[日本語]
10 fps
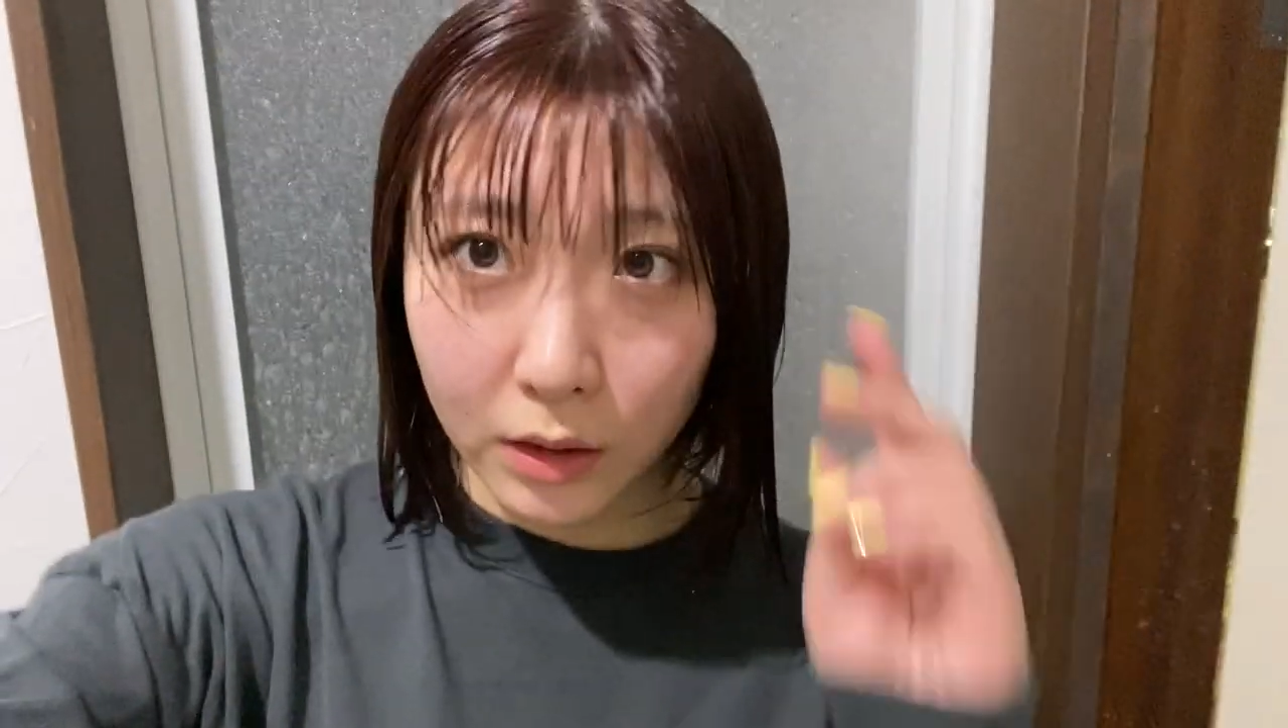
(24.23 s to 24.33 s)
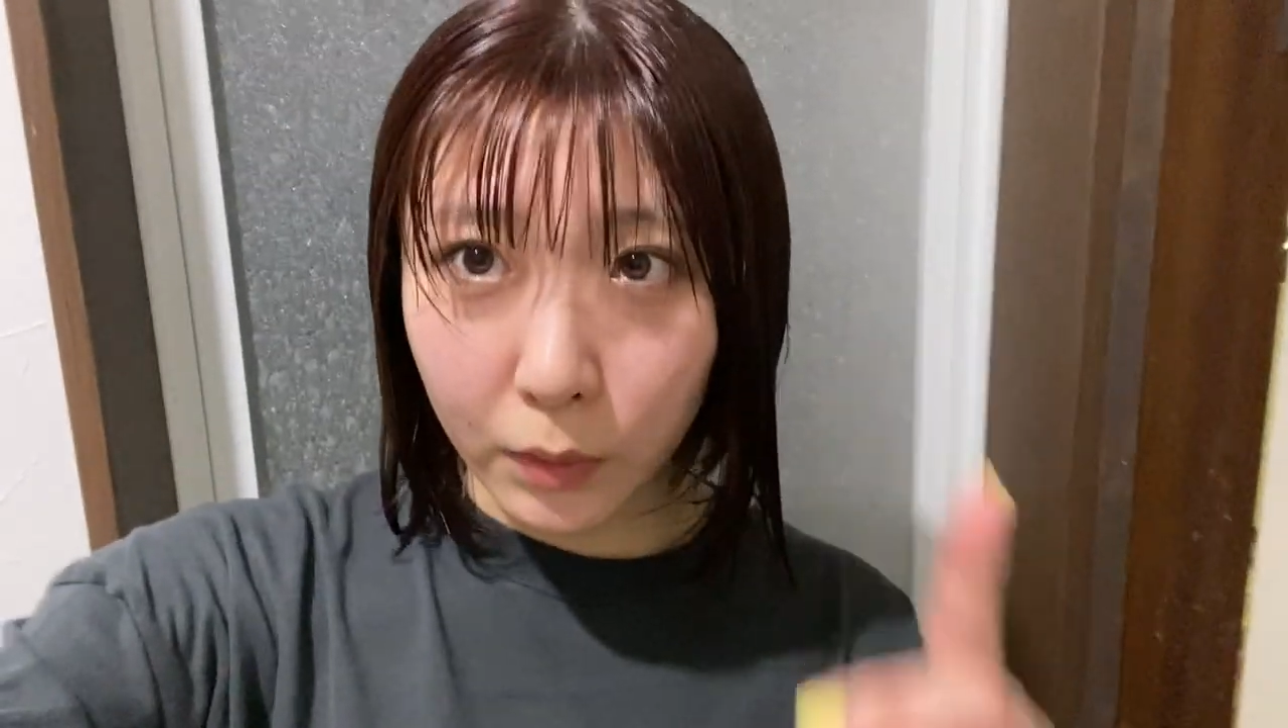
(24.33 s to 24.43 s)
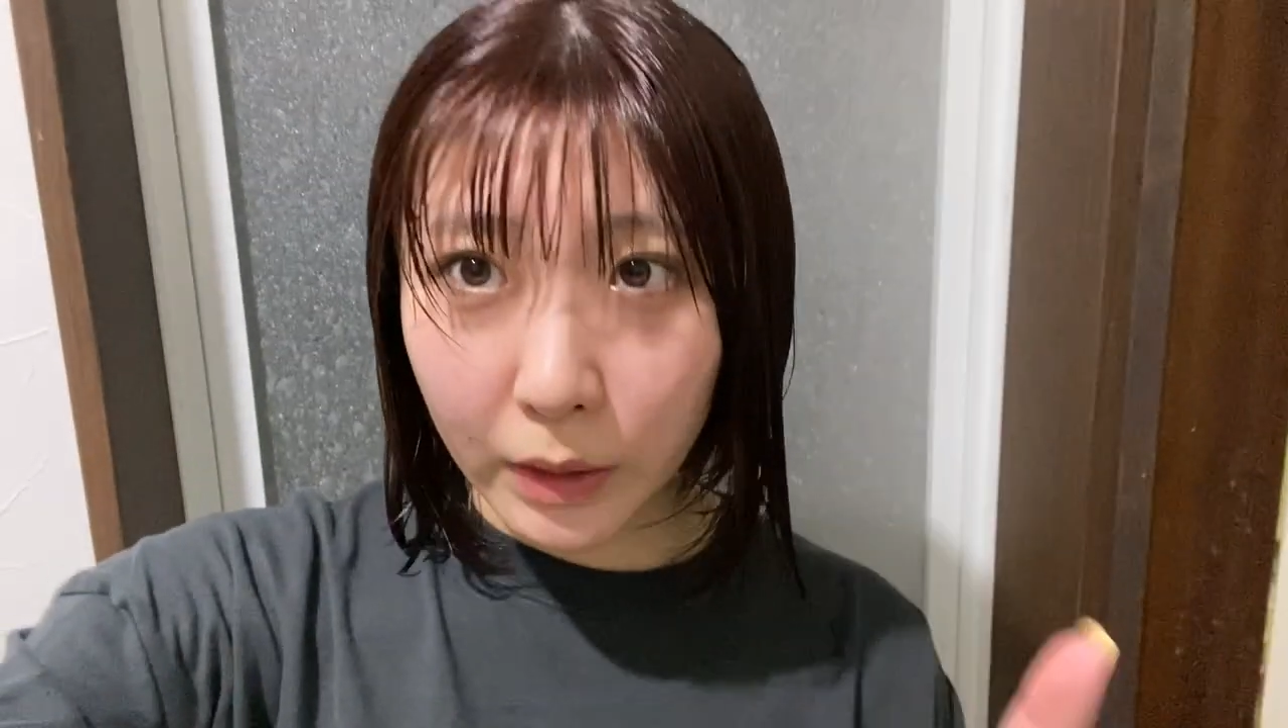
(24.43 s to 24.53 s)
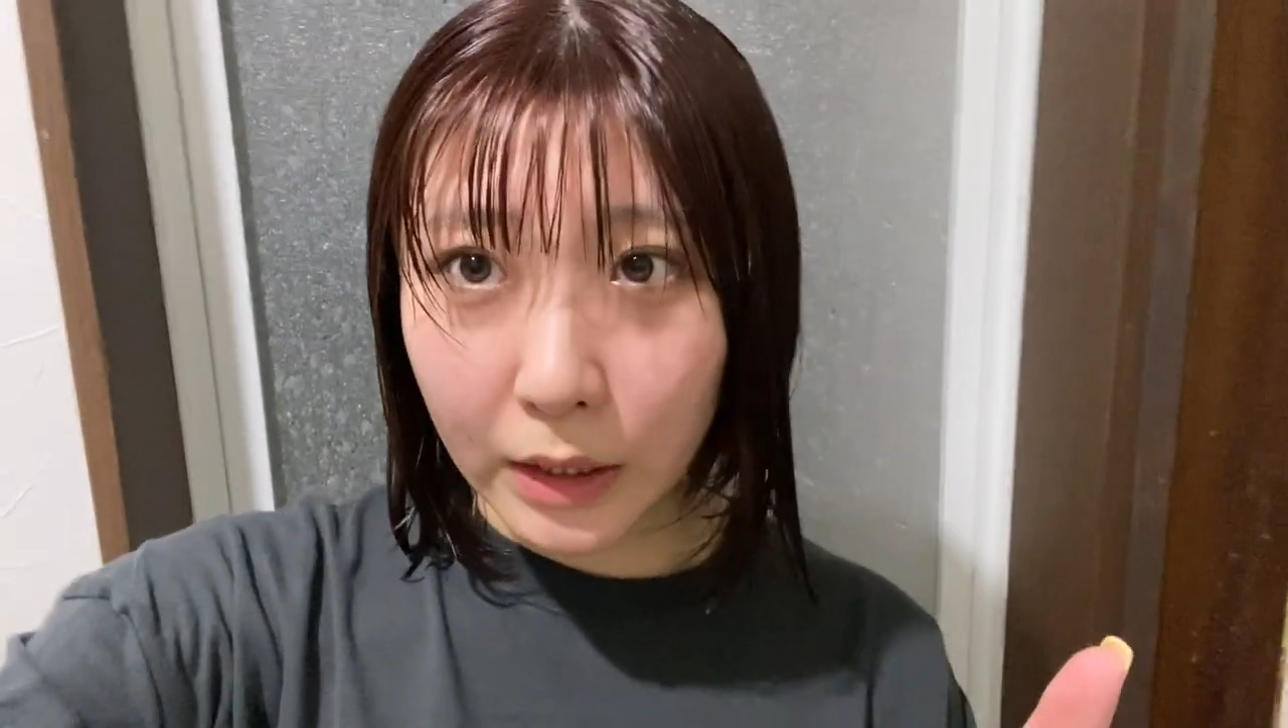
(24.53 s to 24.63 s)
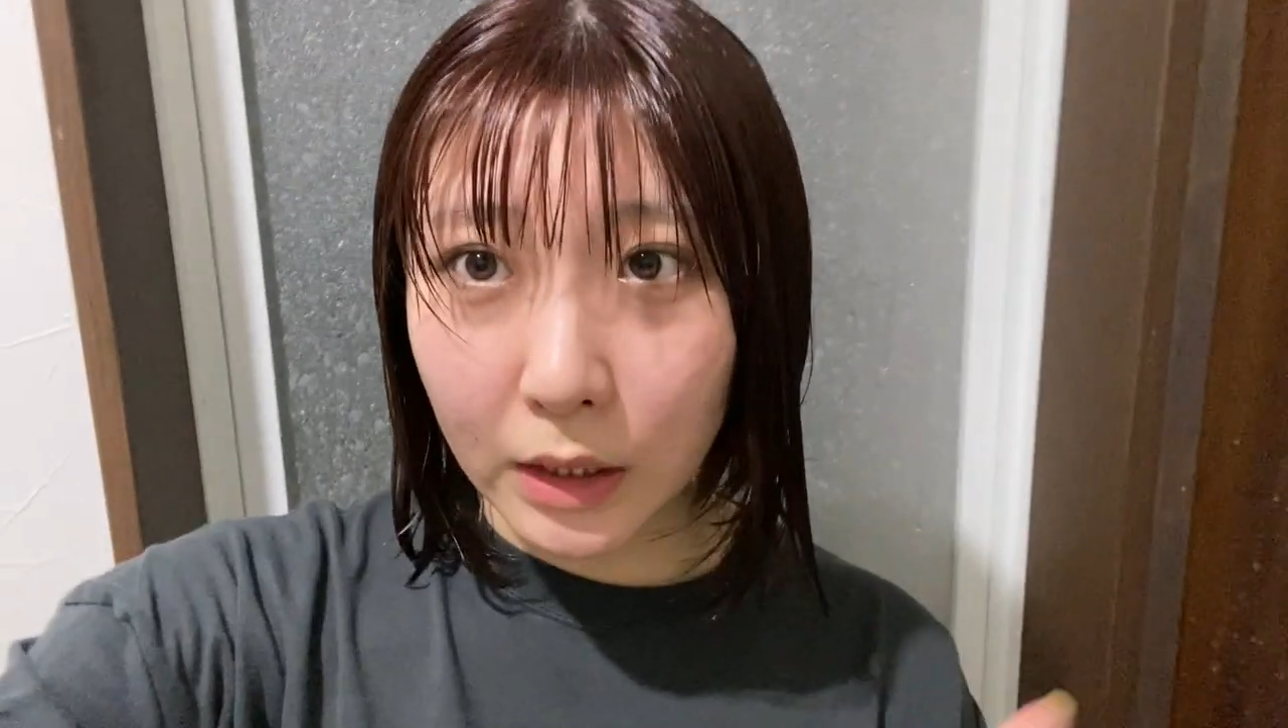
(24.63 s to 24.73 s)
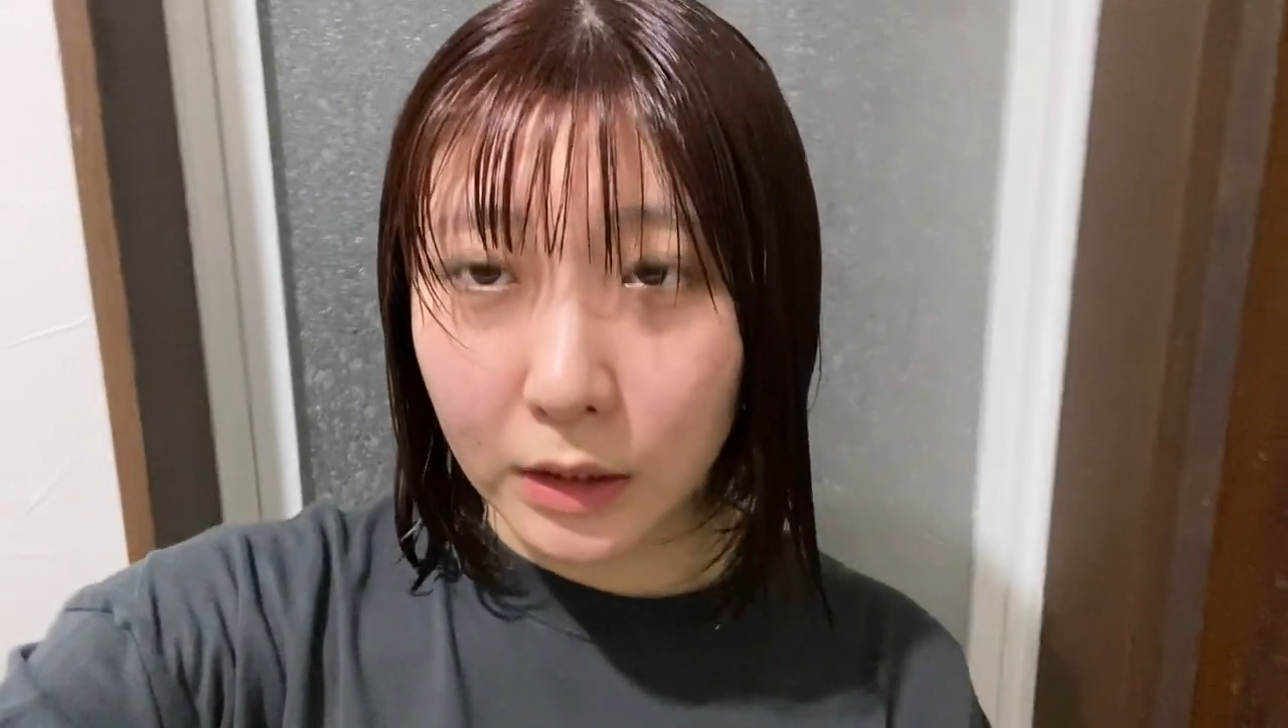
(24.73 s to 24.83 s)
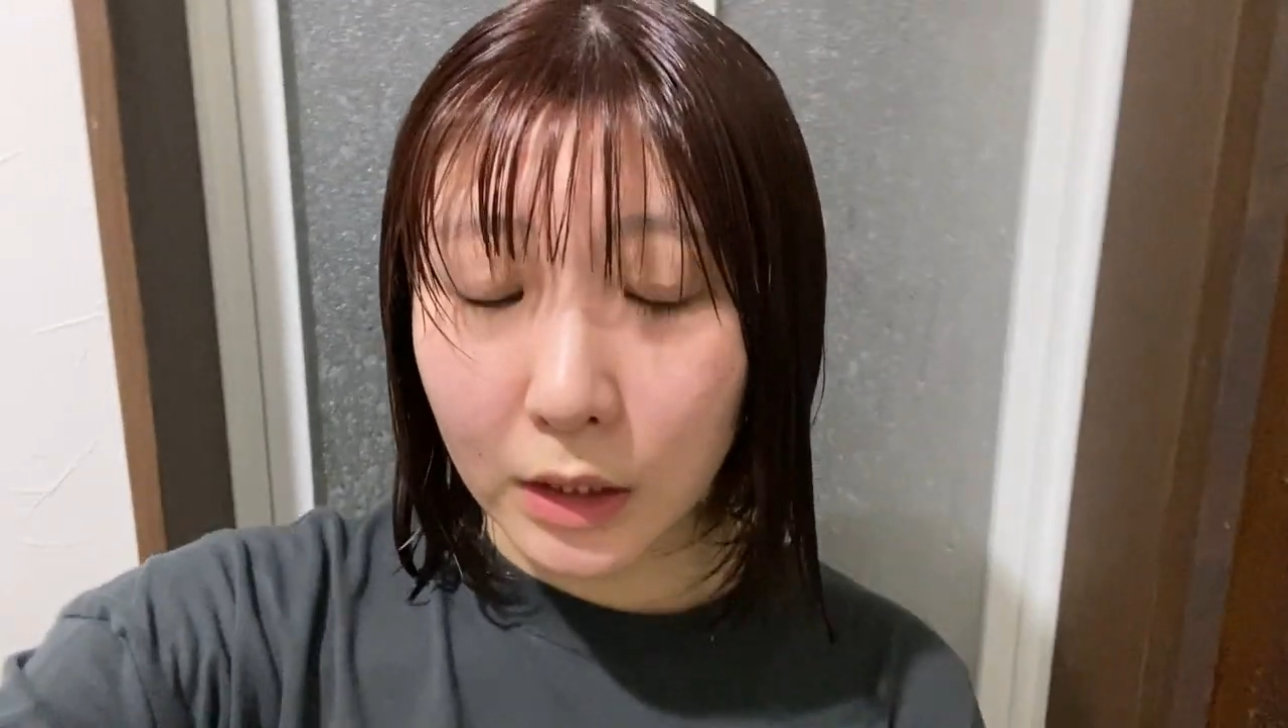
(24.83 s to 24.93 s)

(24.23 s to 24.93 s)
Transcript: フリーランスで